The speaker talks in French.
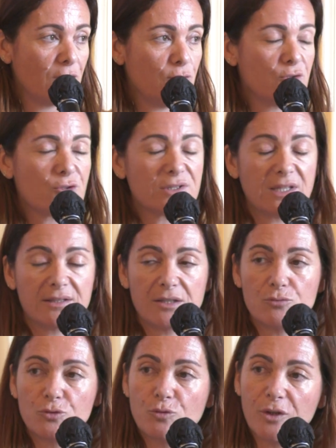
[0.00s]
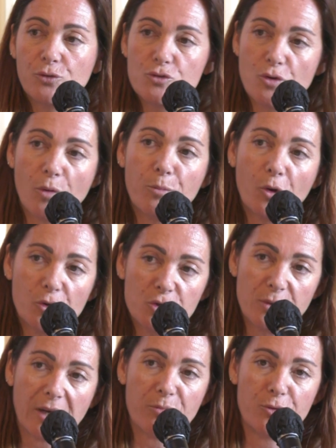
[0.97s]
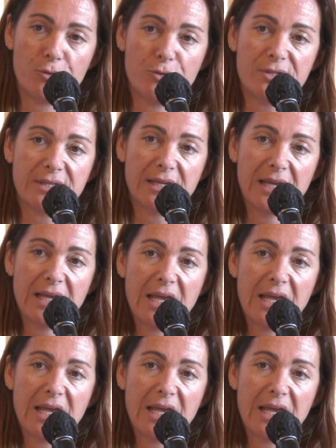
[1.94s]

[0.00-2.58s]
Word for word: une société où on doit toujours produire plus,